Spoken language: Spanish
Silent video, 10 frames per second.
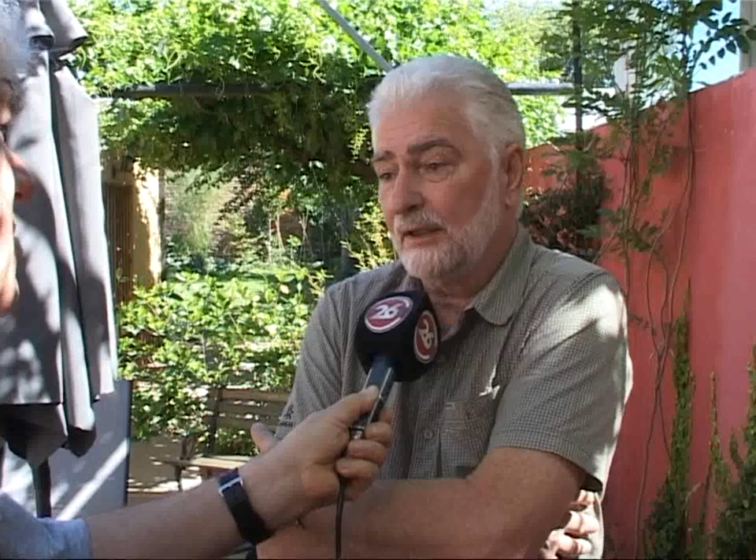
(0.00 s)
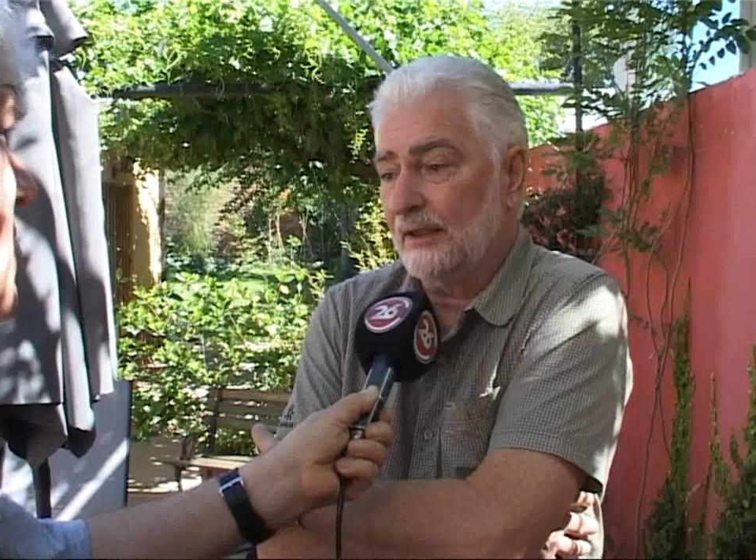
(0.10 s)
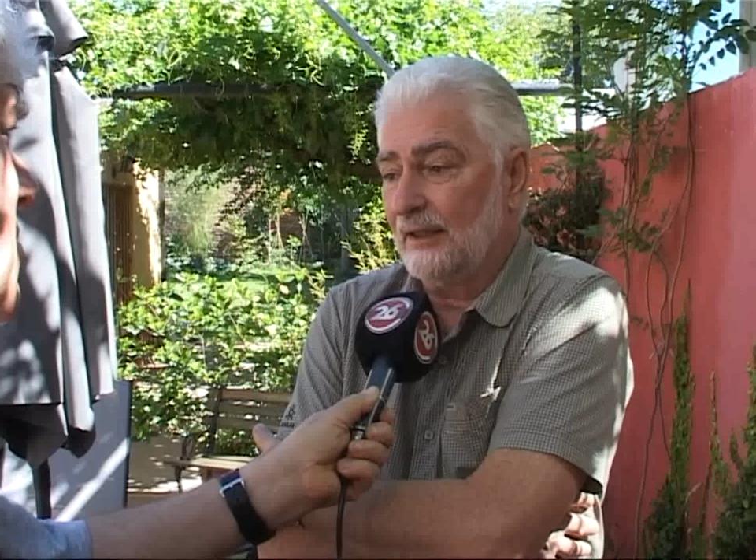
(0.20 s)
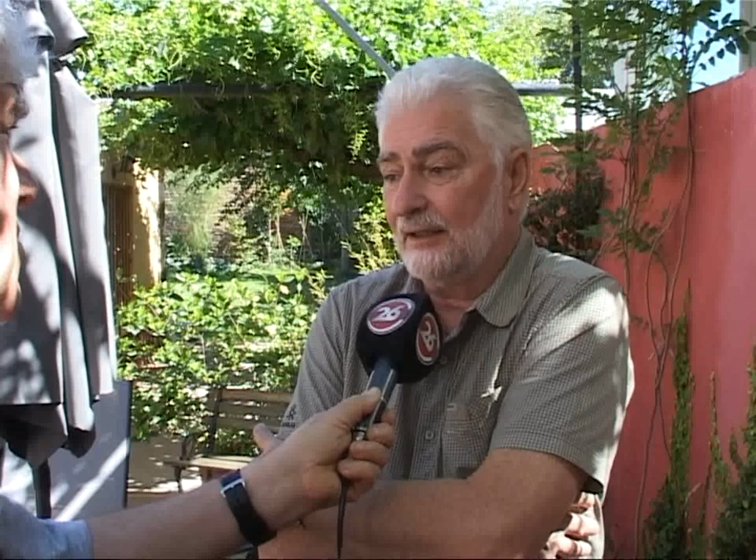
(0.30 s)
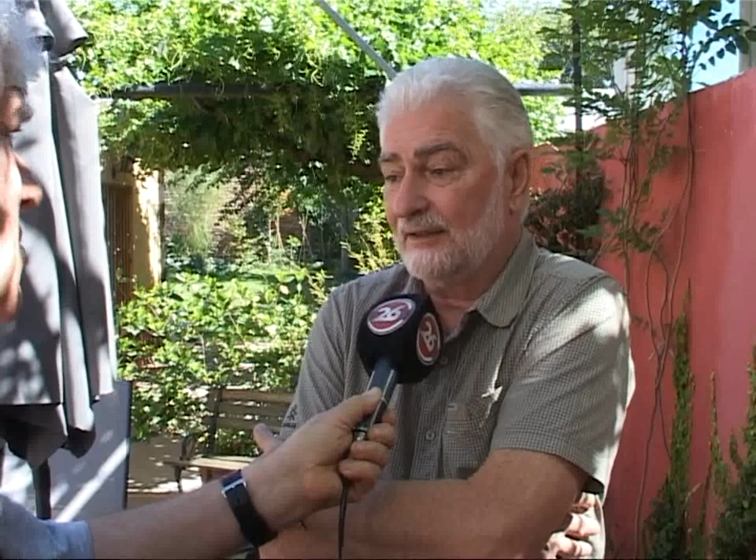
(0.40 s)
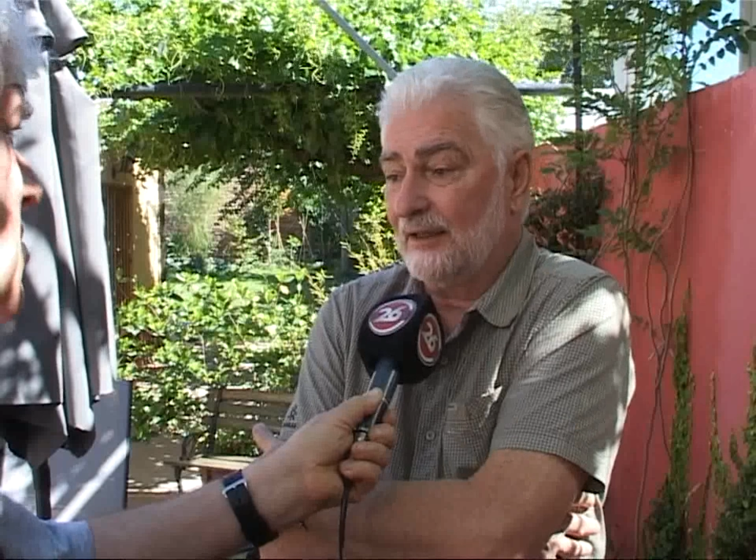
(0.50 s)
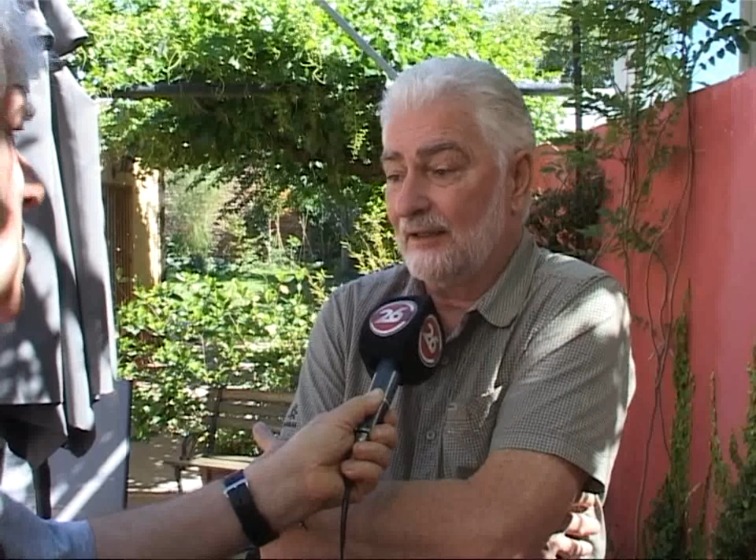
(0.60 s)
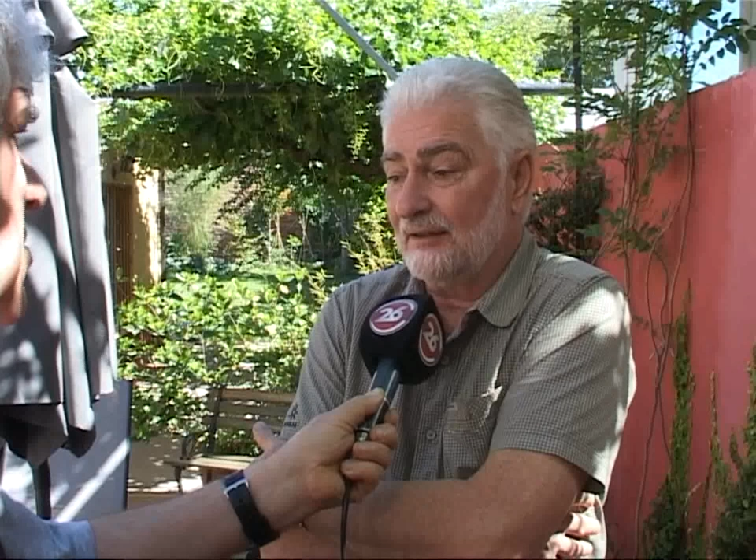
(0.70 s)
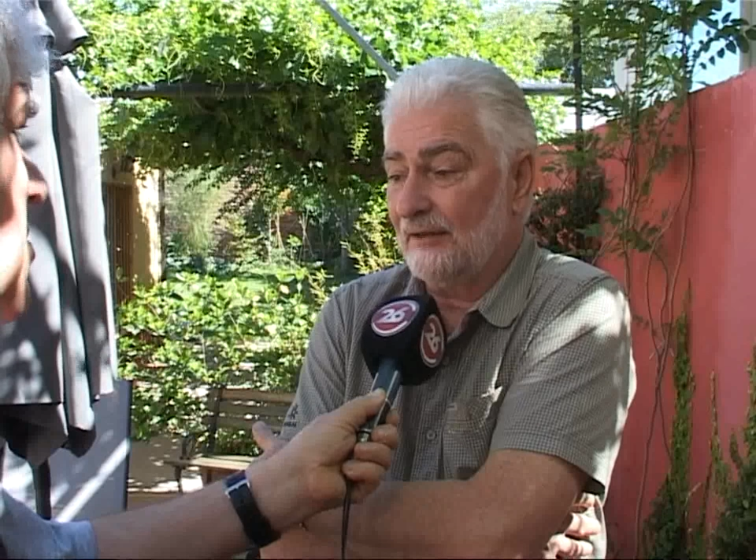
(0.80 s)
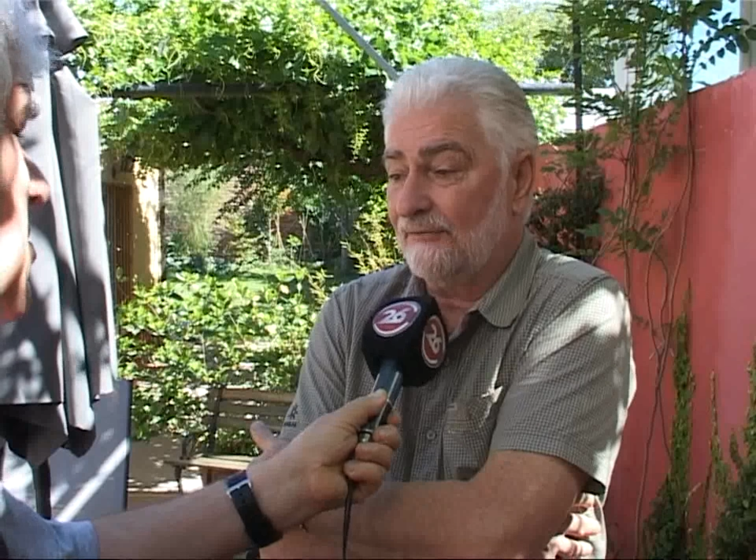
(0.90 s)

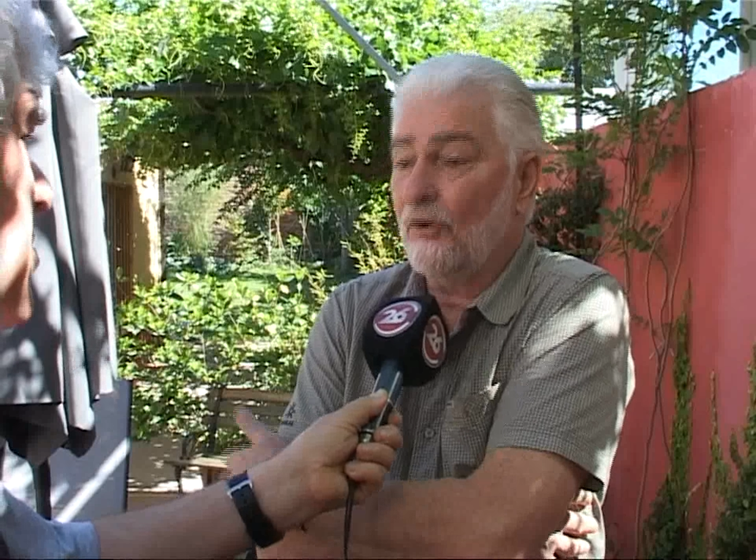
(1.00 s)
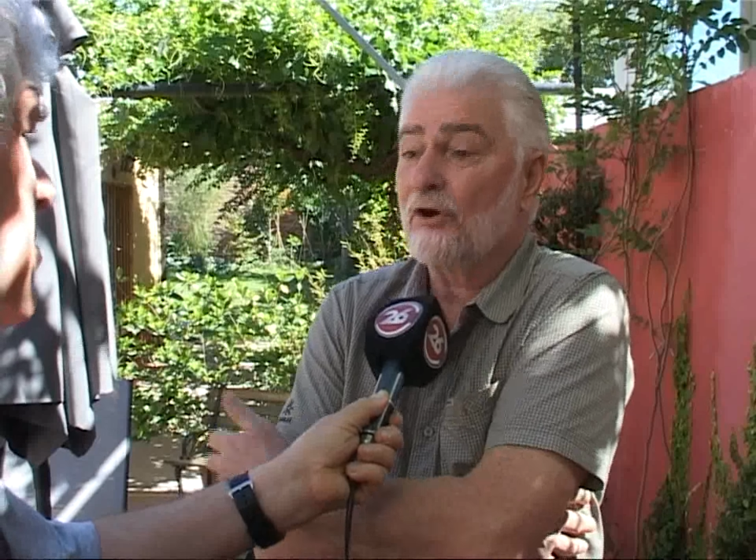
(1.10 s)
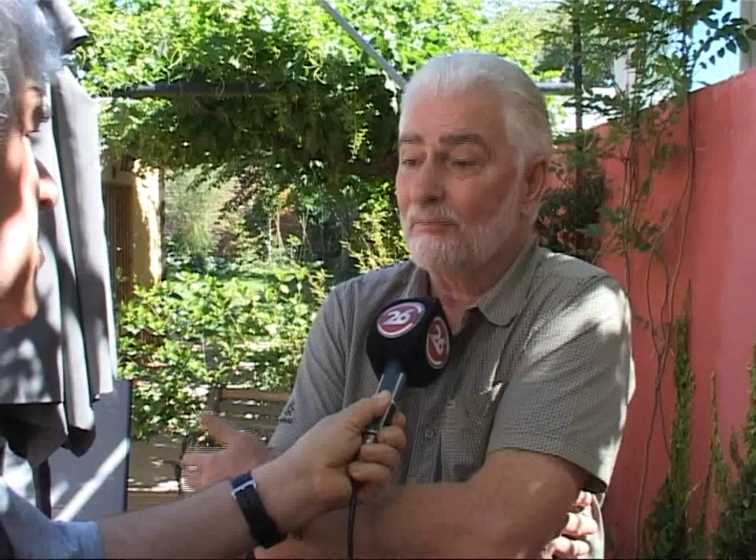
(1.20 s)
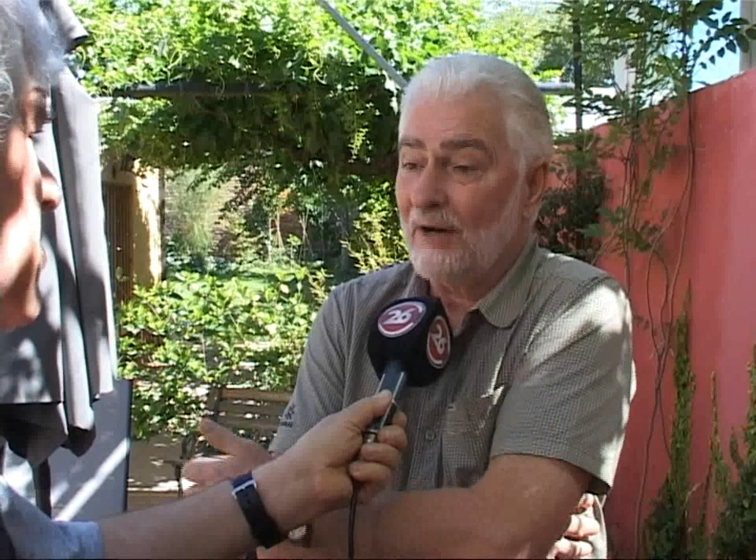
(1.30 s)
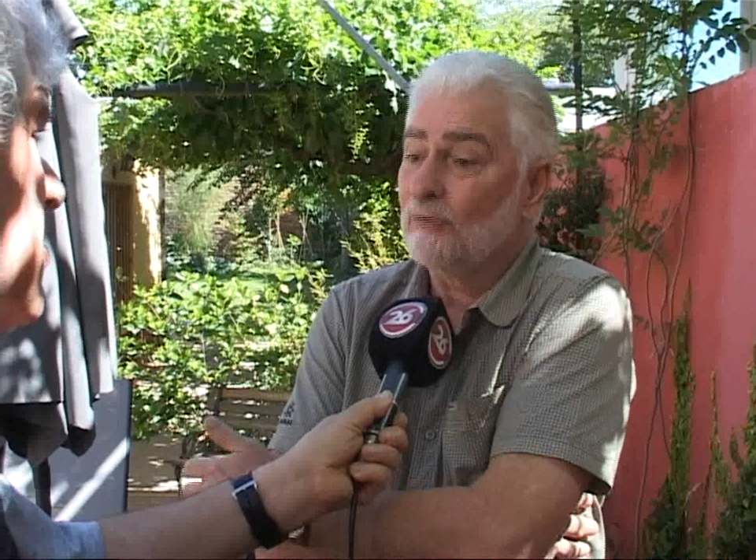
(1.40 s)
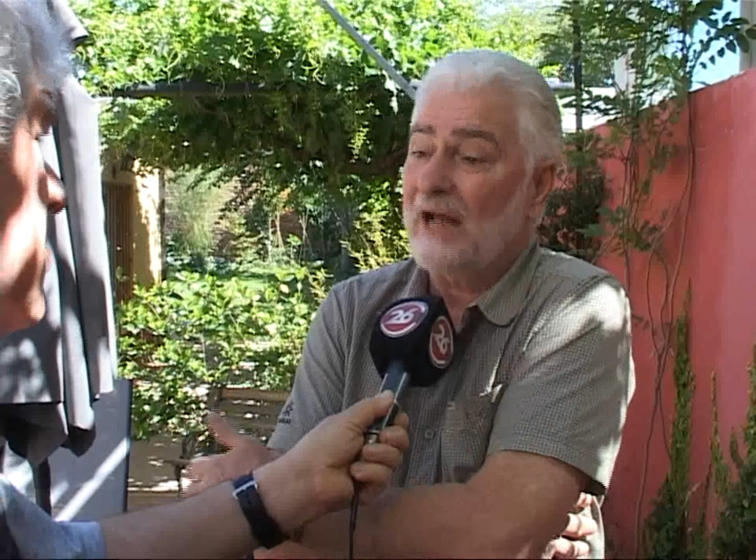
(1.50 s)
eh, de, forma,